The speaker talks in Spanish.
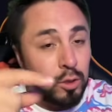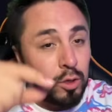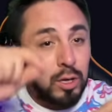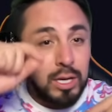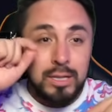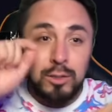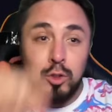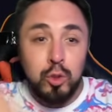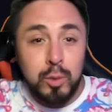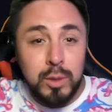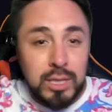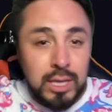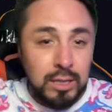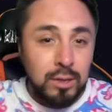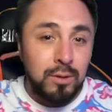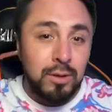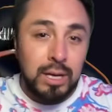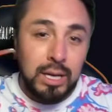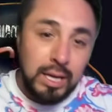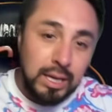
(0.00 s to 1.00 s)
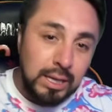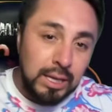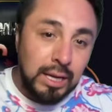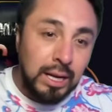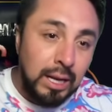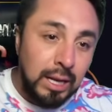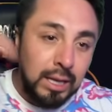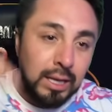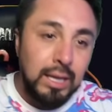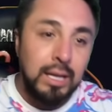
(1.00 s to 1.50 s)
Yo le estuve dando clic y
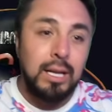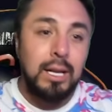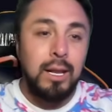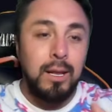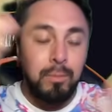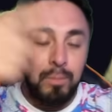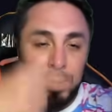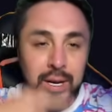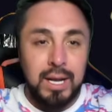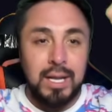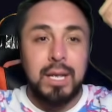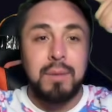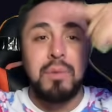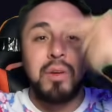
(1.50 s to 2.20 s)
clic y clic para que